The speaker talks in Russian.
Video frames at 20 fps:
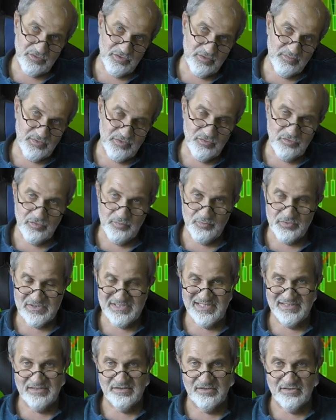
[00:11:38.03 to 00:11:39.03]
одной минуты
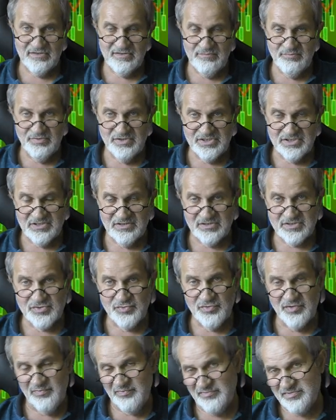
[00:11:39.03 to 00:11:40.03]
после открытия биржи, это,
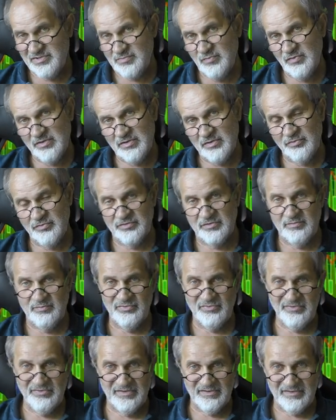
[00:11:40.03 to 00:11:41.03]
судя по всему, какой-то
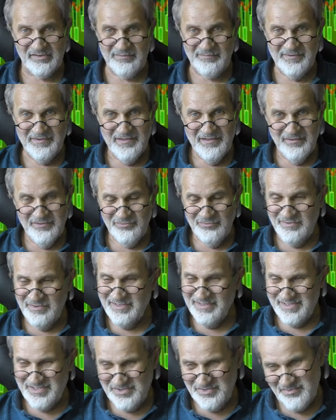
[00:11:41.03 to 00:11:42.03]
брокер там, ну,
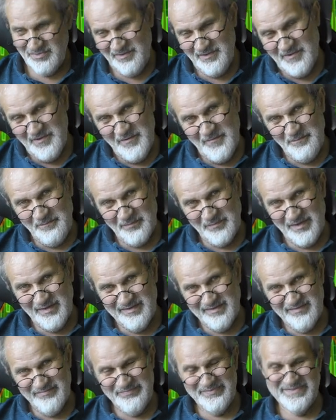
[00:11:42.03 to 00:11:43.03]
хорошо,
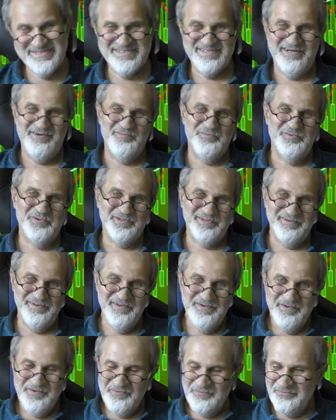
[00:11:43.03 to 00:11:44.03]
э, подзаработал.
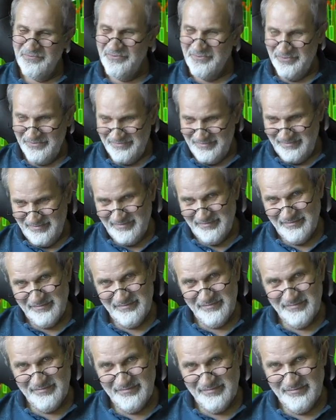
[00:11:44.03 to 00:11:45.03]
Вот.
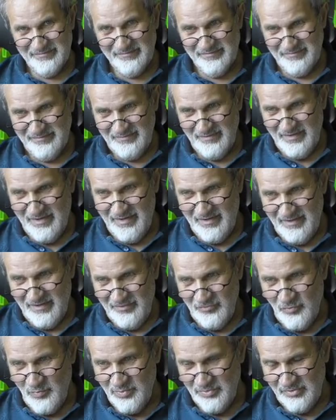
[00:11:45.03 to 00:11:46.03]
Э,
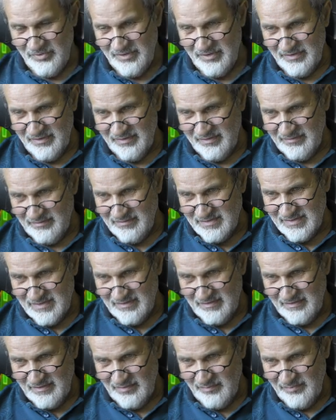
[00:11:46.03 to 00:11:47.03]
а у брокера,
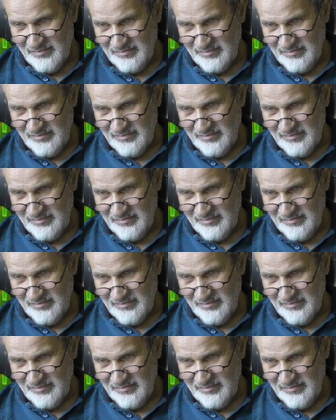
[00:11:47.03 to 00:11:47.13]
сказать, как